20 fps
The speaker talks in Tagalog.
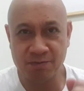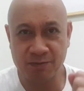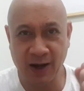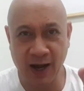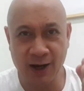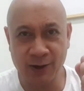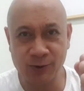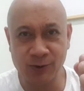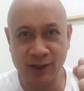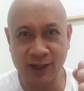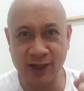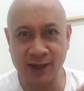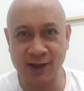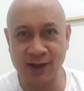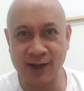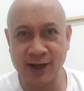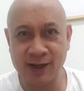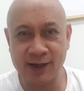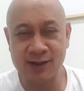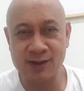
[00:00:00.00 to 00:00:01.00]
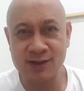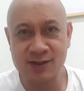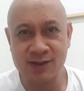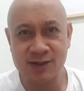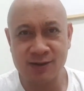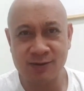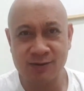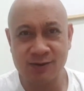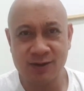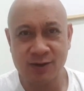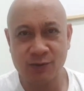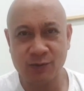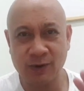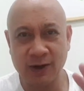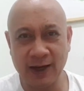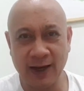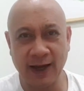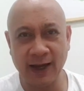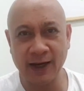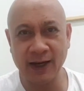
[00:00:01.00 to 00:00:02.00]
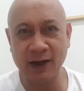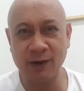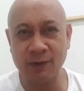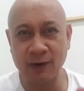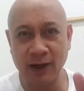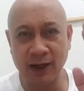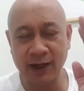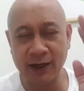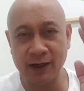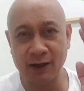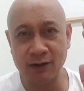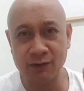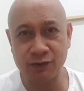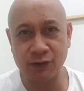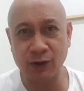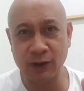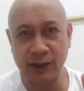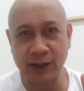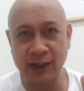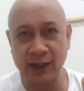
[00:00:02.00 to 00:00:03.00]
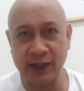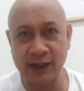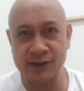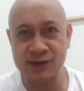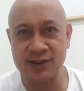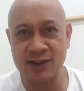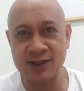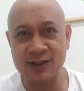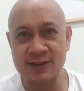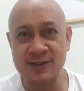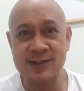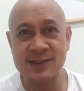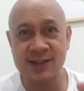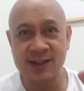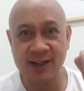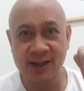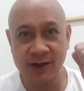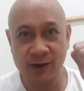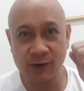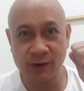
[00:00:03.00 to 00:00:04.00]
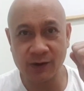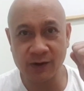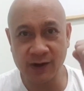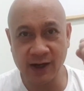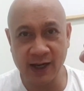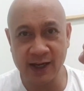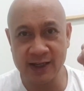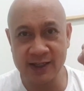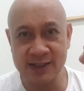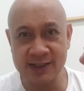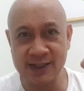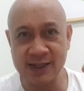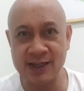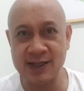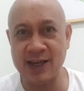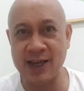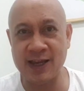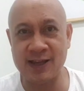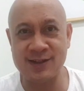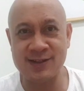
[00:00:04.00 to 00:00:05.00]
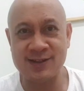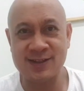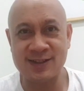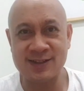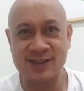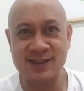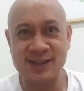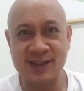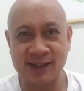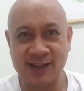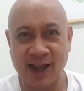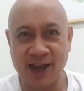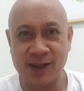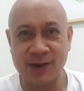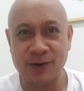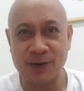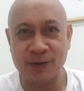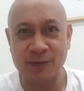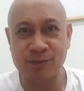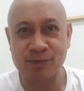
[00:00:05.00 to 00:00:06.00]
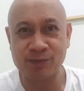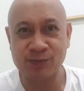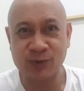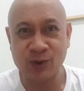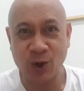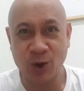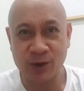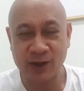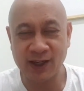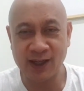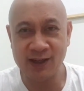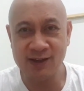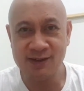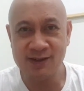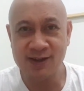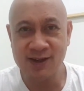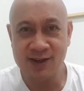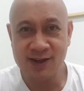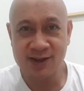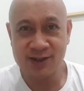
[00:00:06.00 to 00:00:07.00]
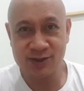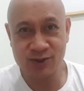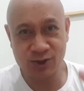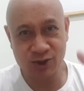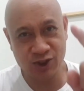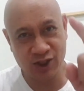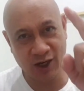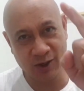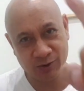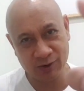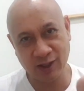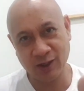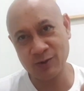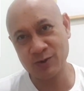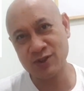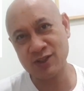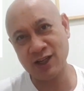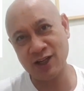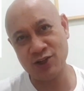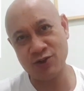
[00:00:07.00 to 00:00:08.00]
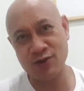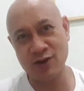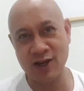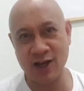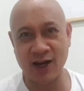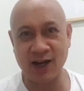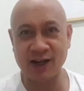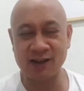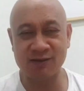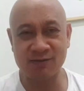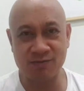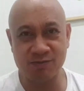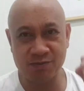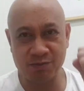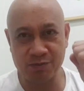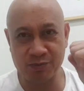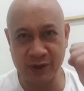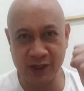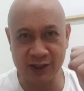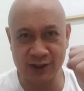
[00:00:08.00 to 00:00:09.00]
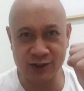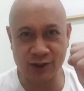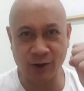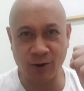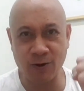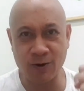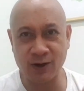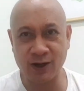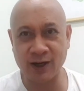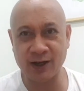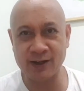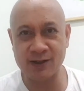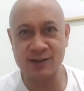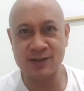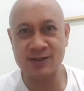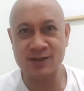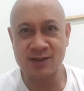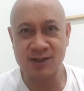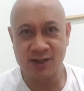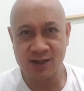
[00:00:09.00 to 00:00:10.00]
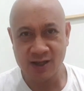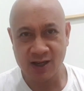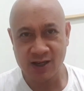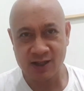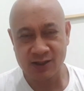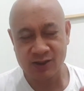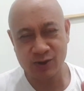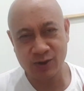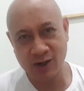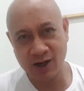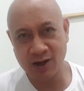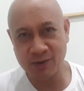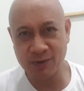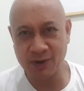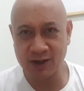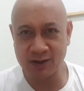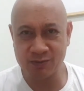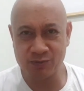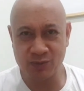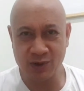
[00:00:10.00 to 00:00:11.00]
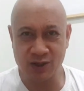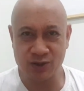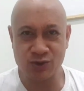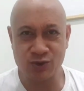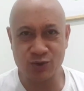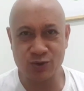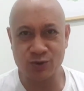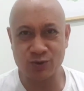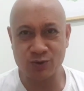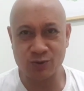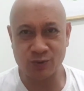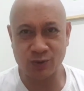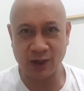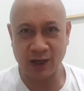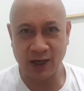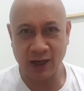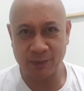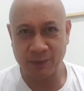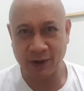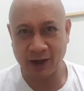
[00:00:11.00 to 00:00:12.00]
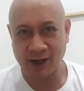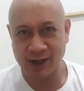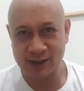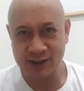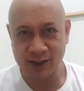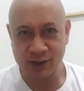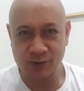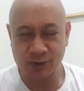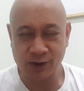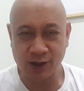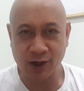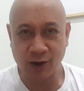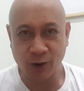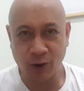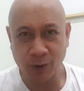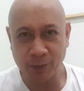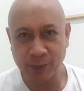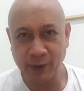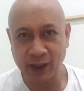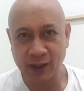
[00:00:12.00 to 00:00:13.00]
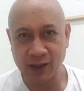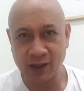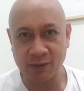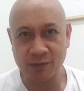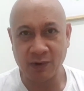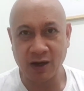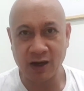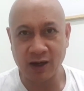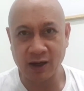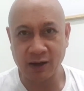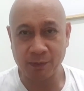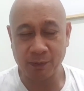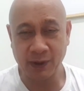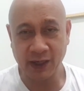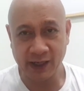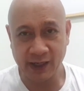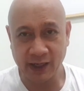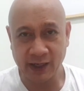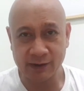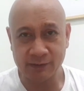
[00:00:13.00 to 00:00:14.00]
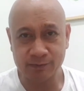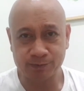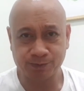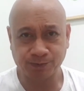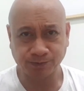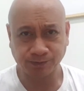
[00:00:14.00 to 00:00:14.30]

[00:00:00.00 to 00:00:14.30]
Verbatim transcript: Bangon lang guys. Wala na, wala nang fallen angels. Rising angels na tayo. Okay? So, shout out sa inyo lahat. Be strong, guys. So, habang medyo wala pang casino na open na ma-applyan,